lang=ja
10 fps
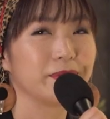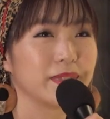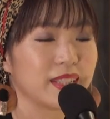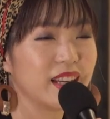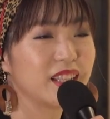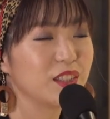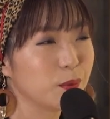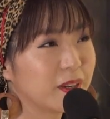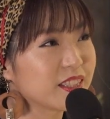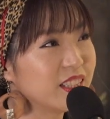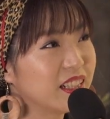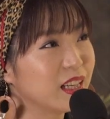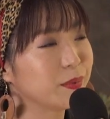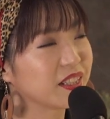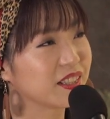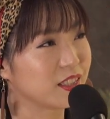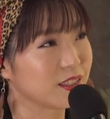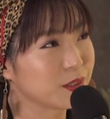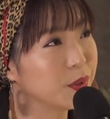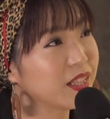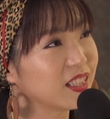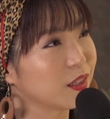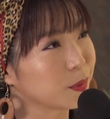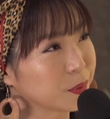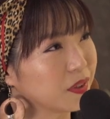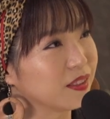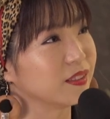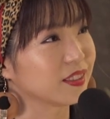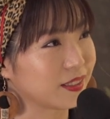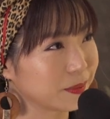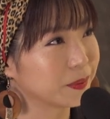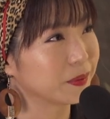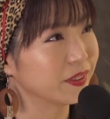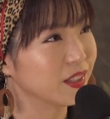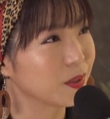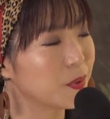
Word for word: 最近のバースデーライブに関してすごい気になることがあるんですけど、うん、